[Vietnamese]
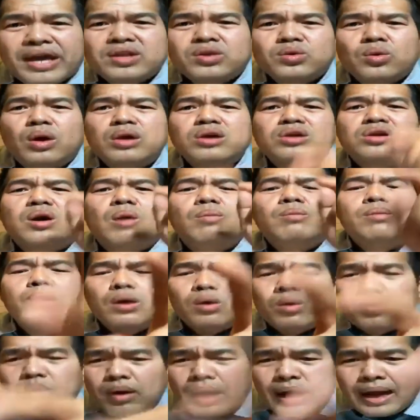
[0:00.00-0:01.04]
cái chọn công
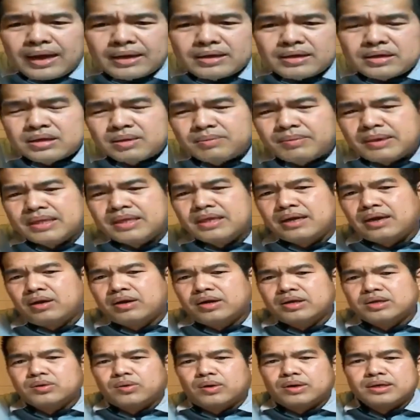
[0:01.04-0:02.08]
lũ à nó thầm chứ ở
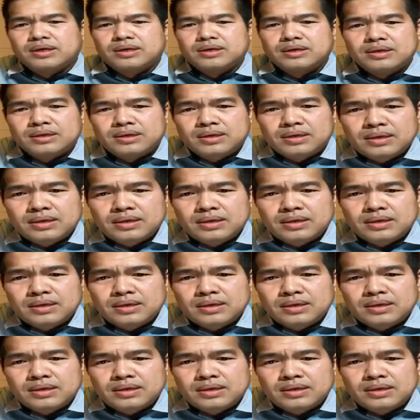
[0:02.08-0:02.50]
cái chọn thôi